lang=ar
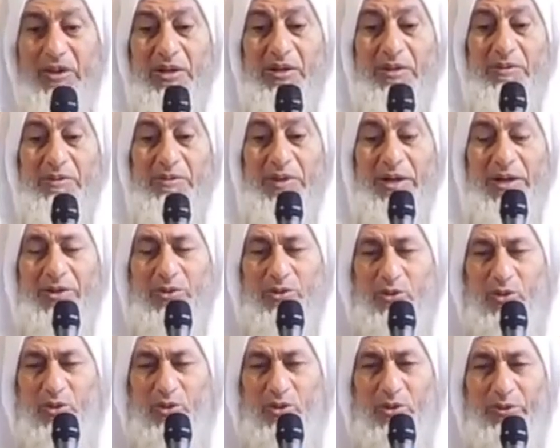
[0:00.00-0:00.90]

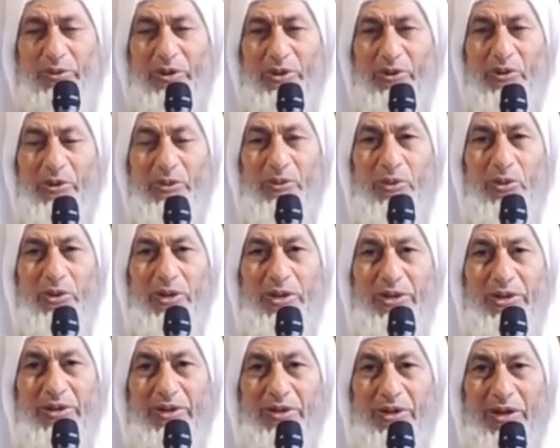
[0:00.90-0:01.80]
مكتوبة
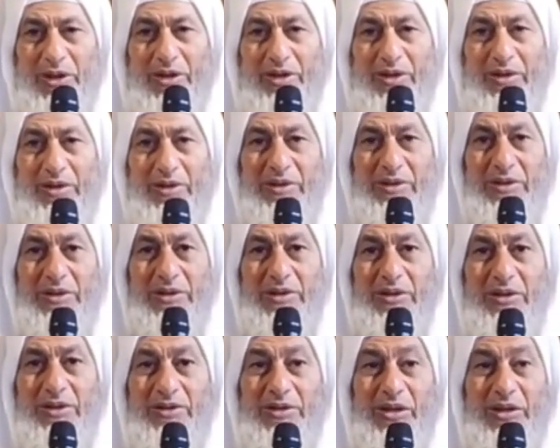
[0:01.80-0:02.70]
ومقدرة
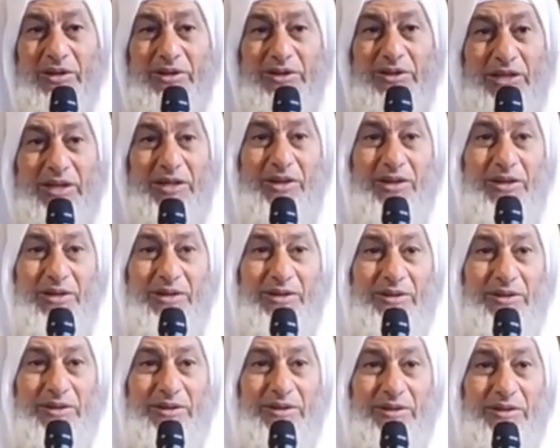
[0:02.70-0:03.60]

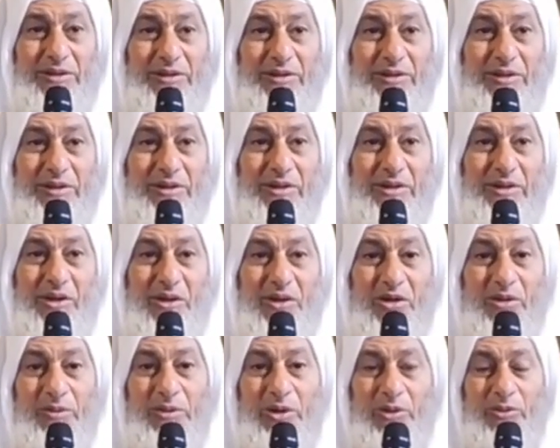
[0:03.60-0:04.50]
تقديرا
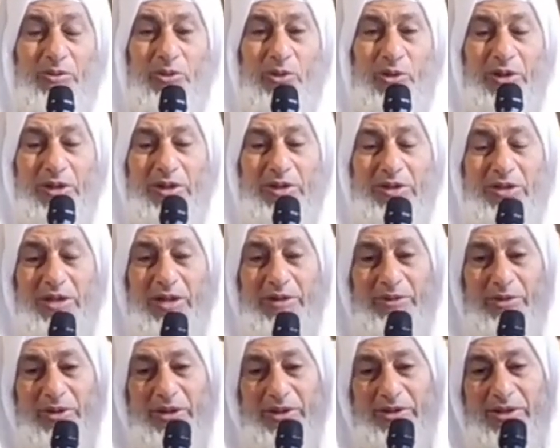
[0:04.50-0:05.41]
عمر بن الخطاب
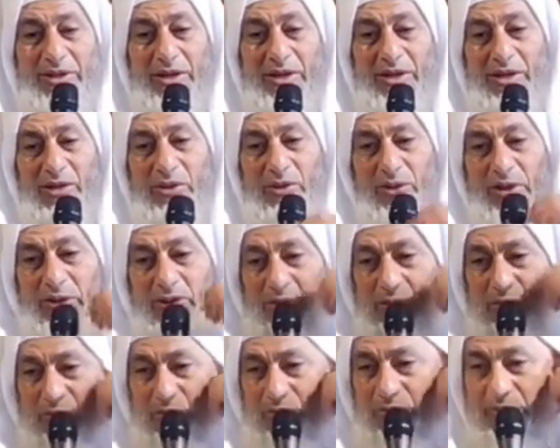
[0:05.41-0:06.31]
رضي الله
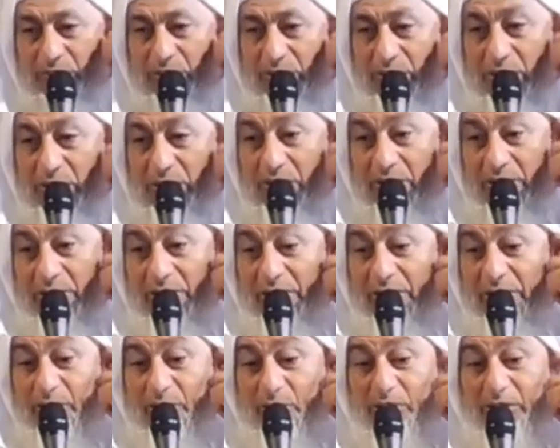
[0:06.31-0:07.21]
عنه
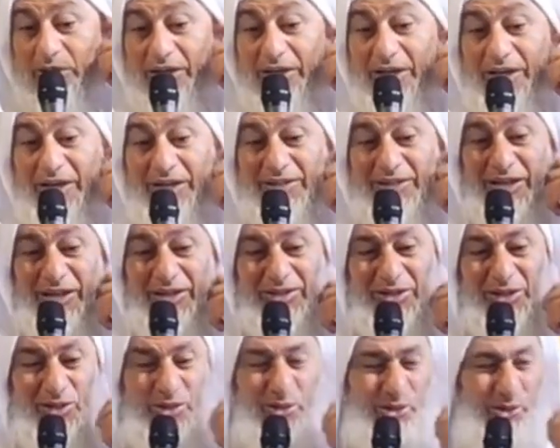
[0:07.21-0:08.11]
رأى رؤيا
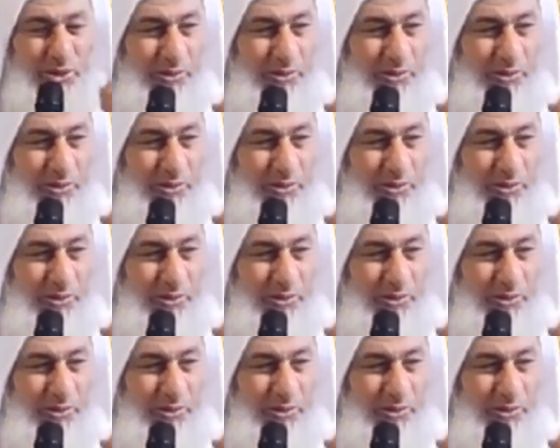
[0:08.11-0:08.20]
أزعجته